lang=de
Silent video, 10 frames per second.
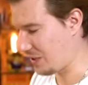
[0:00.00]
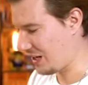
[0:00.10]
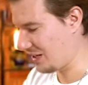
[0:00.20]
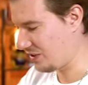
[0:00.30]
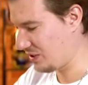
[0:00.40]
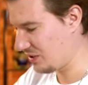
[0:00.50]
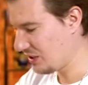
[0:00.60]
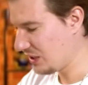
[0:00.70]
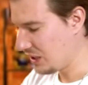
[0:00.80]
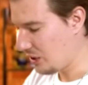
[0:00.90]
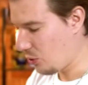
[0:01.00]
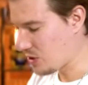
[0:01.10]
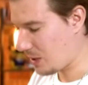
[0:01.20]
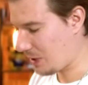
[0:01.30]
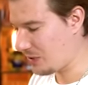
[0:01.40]
keine
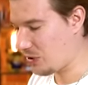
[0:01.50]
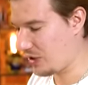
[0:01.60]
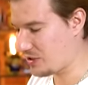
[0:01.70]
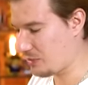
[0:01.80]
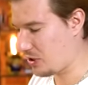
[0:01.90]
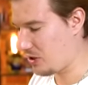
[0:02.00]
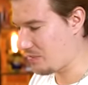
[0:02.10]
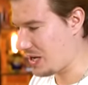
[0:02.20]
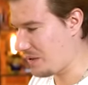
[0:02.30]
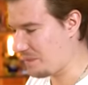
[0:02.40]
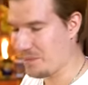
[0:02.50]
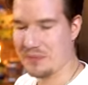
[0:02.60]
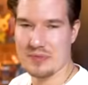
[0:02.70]
Ultra Premium Kollektion bekommen haben,